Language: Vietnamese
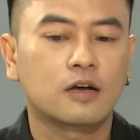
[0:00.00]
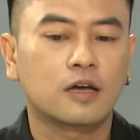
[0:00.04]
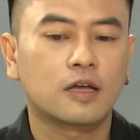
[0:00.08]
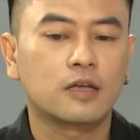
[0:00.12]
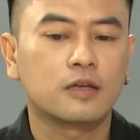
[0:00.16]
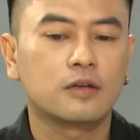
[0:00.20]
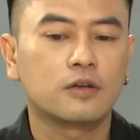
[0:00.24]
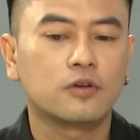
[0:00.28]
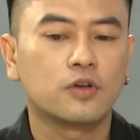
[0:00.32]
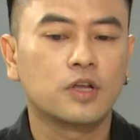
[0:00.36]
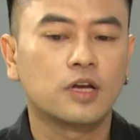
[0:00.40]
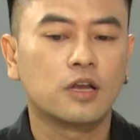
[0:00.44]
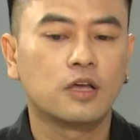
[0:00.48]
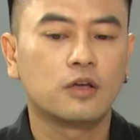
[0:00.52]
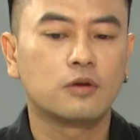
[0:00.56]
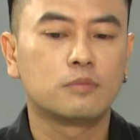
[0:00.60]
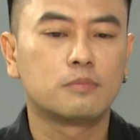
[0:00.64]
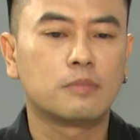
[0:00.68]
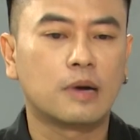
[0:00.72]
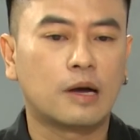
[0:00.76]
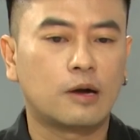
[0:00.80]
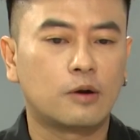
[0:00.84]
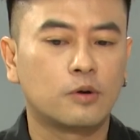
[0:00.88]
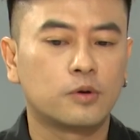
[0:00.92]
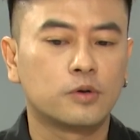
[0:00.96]
cái nguyên liệu
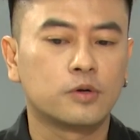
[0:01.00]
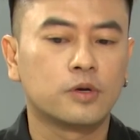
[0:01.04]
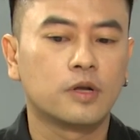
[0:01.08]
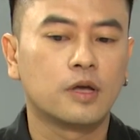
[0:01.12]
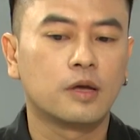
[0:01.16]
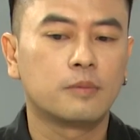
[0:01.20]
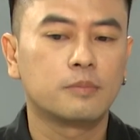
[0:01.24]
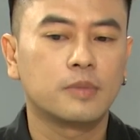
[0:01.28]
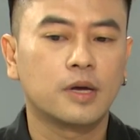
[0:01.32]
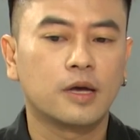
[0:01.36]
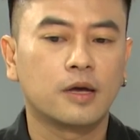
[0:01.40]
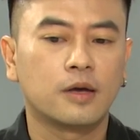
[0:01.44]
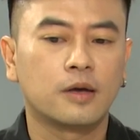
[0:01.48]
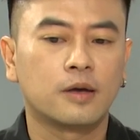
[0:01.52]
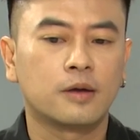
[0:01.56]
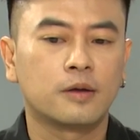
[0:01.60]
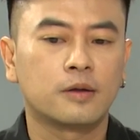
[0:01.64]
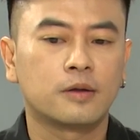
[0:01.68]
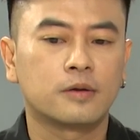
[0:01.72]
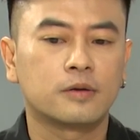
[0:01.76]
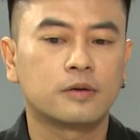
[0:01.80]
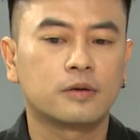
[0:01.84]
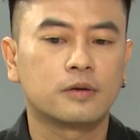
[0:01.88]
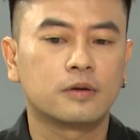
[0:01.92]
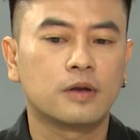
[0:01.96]
màu để
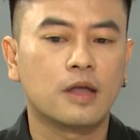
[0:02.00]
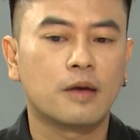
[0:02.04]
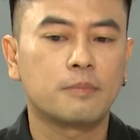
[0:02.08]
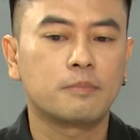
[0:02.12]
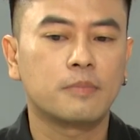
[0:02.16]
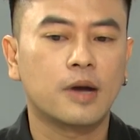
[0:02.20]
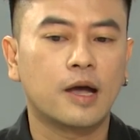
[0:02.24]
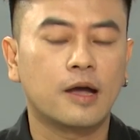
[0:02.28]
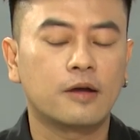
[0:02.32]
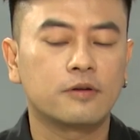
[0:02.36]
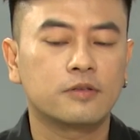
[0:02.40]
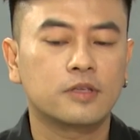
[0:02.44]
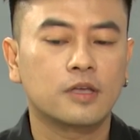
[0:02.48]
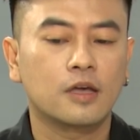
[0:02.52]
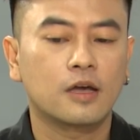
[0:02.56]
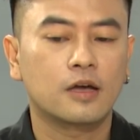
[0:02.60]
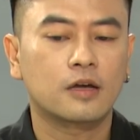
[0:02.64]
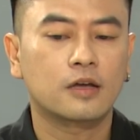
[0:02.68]
mà đảm bảo cho